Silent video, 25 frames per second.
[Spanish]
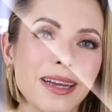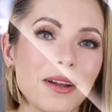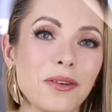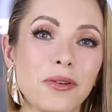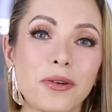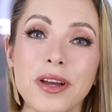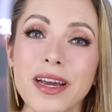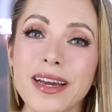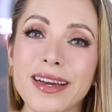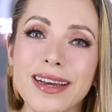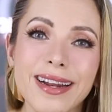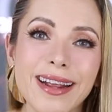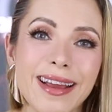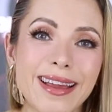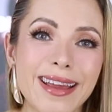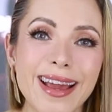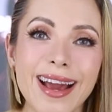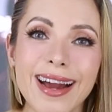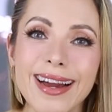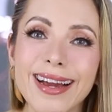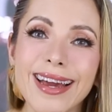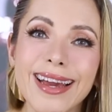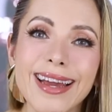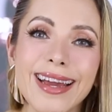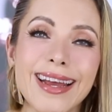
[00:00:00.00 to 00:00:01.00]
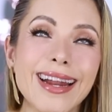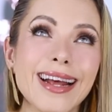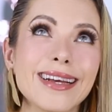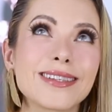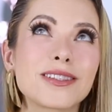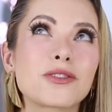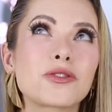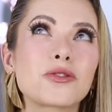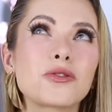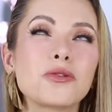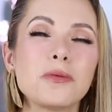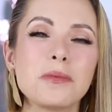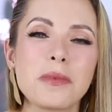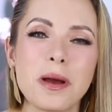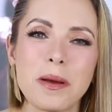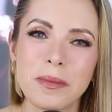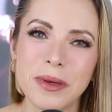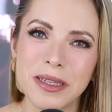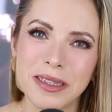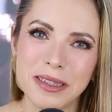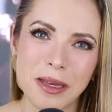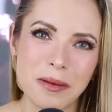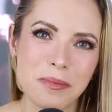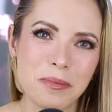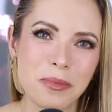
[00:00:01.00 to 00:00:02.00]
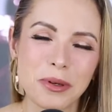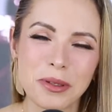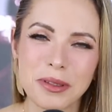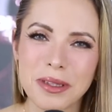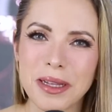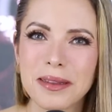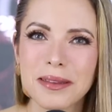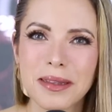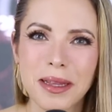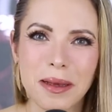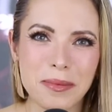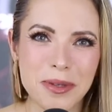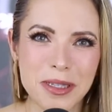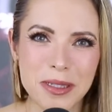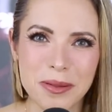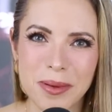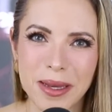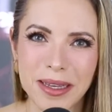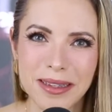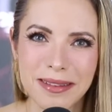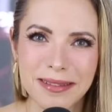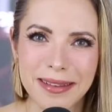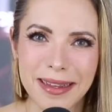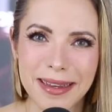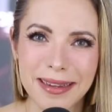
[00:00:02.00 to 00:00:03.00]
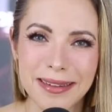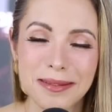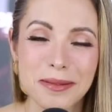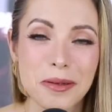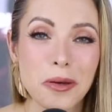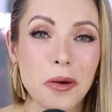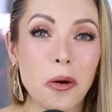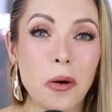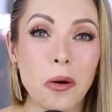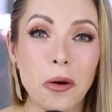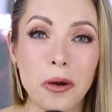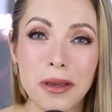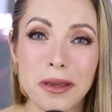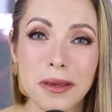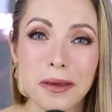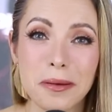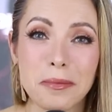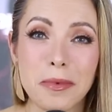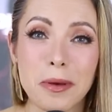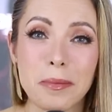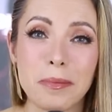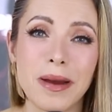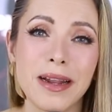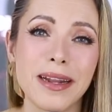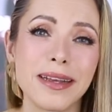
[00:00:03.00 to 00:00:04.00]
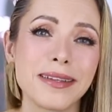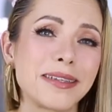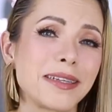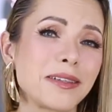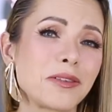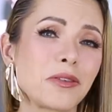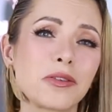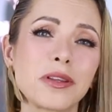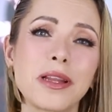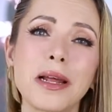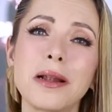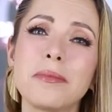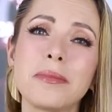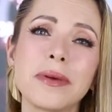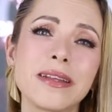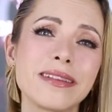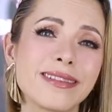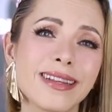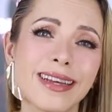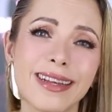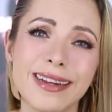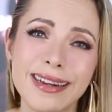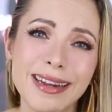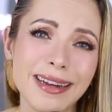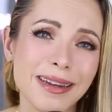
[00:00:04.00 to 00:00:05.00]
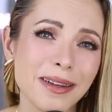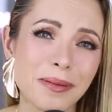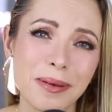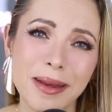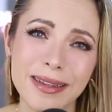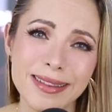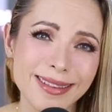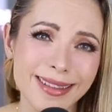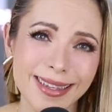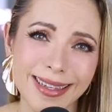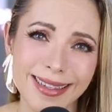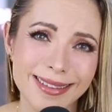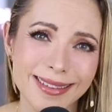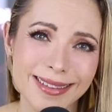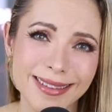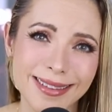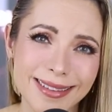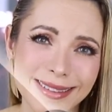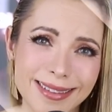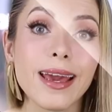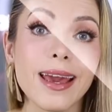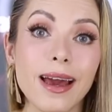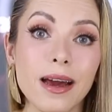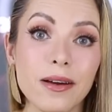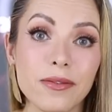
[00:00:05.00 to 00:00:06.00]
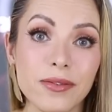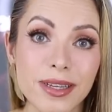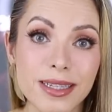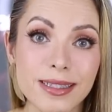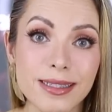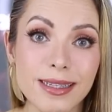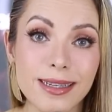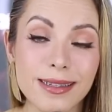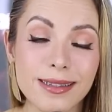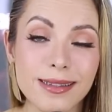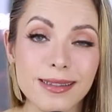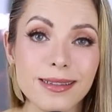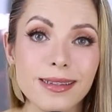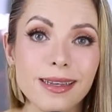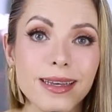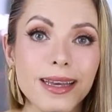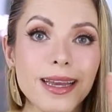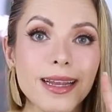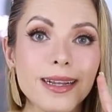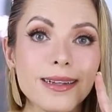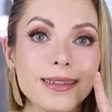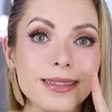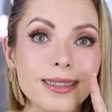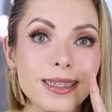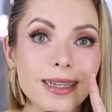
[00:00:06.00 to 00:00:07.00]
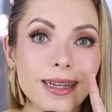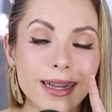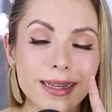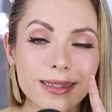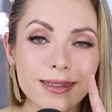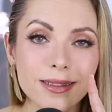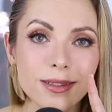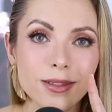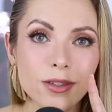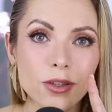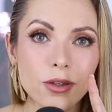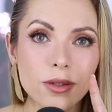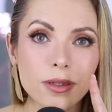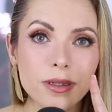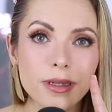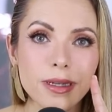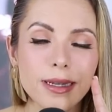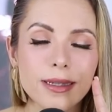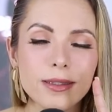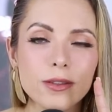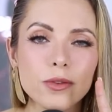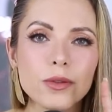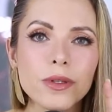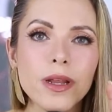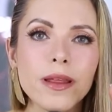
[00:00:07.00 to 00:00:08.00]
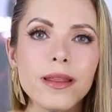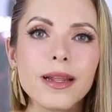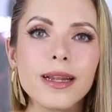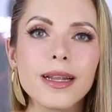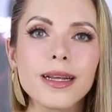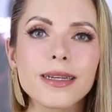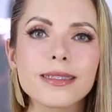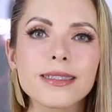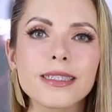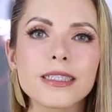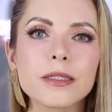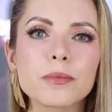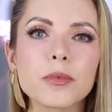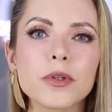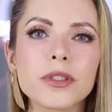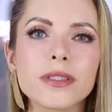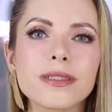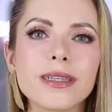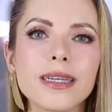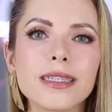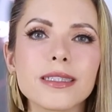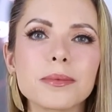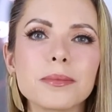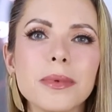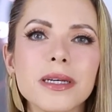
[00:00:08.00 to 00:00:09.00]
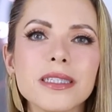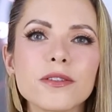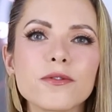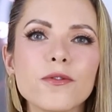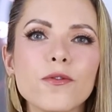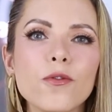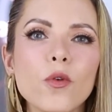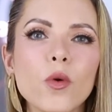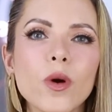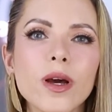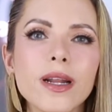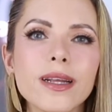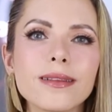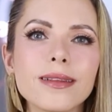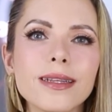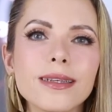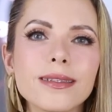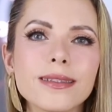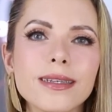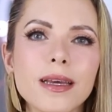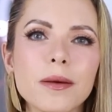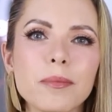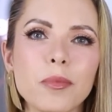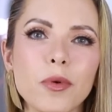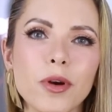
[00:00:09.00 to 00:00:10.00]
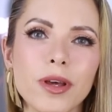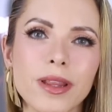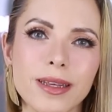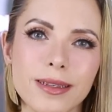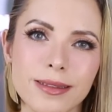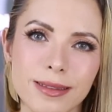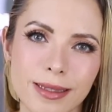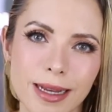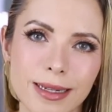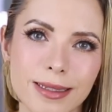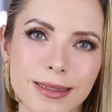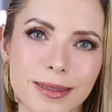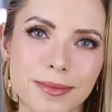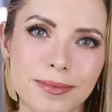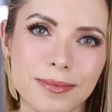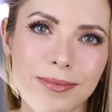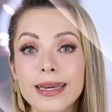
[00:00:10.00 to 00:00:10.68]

Que lo que creía que era sumamente importante a mis 20, hoy me parece totalmente irrelevante. Que a veces el silencio es una de las respuestas más fuertes que puedes dar.